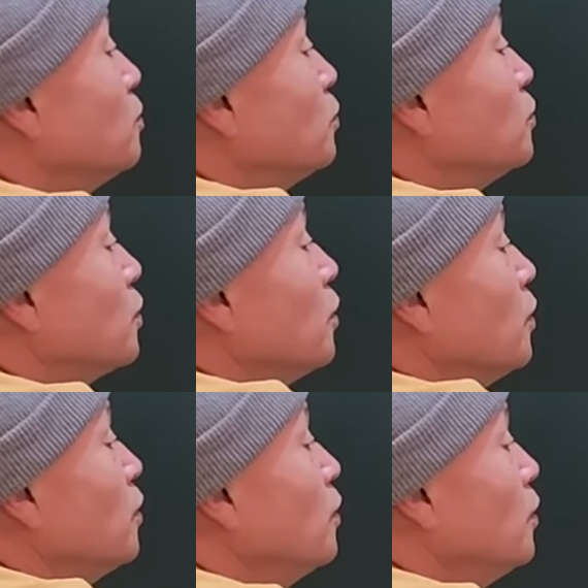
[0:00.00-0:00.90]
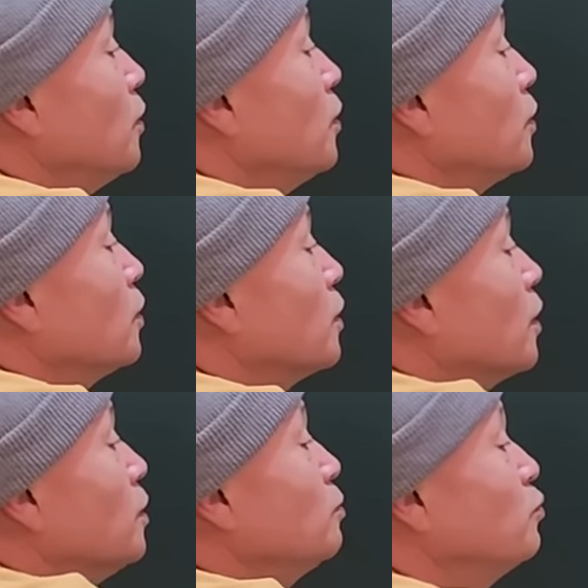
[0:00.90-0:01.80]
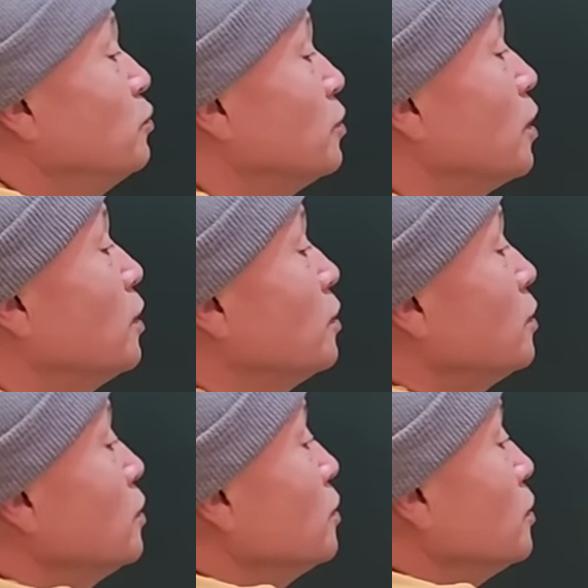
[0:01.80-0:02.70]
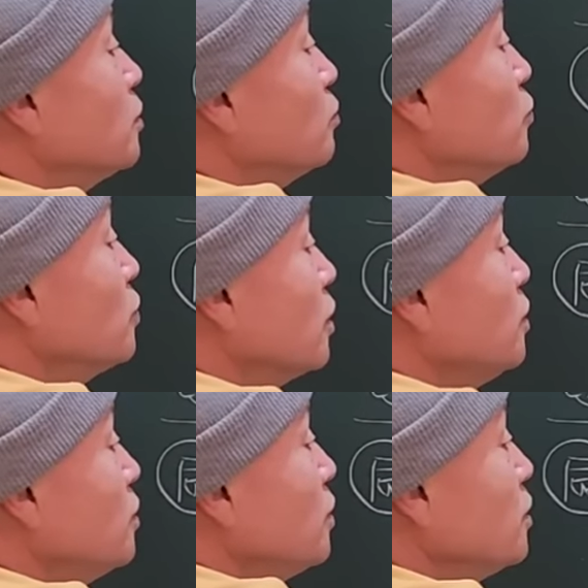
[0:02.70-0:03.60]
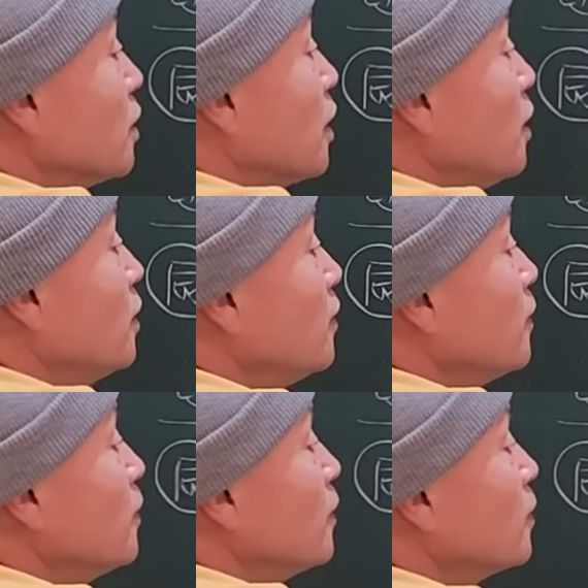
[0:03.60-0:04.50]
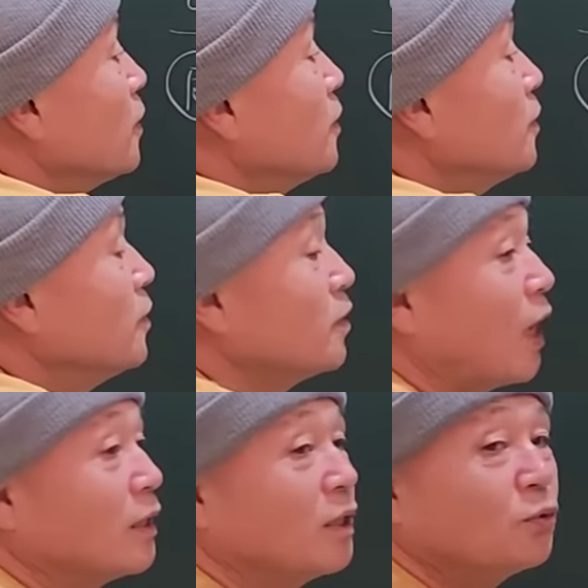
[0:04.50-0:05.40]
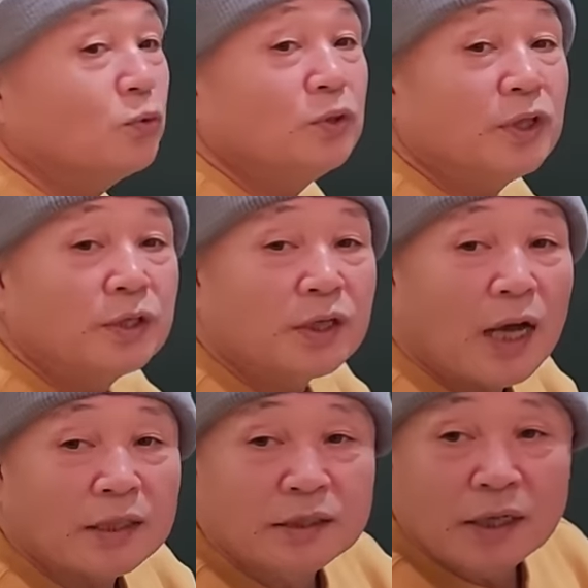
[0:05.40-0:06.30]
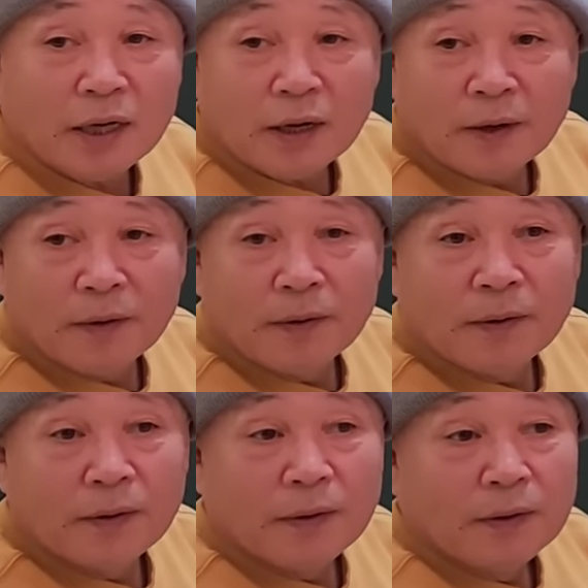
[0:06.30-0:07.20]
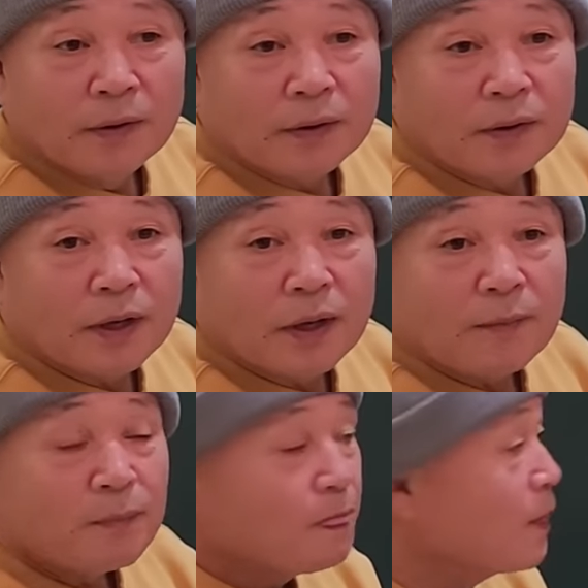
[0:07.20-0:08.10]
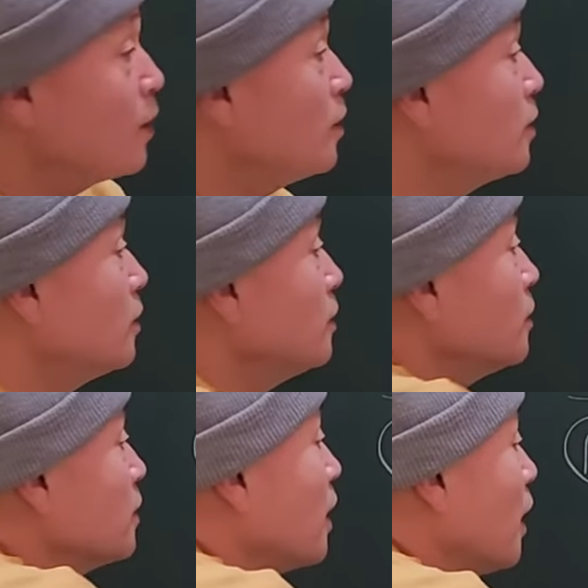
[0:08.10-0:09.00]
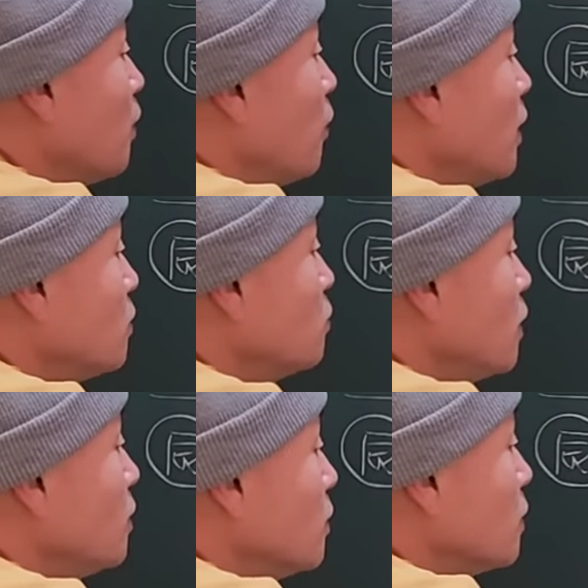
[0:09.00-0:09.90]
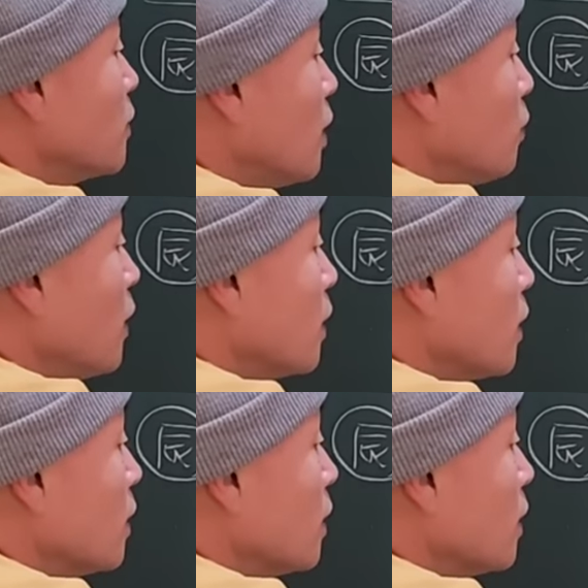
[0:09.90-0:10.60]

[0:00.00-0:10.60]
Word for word: 문서. 그러니까 이 문서라는 거는, 문서가 인성이잖아요. 이거는 당장 돈이 되는 게 아니잖아. 그러니까 이거는 계획도 되는 거예요, 계획.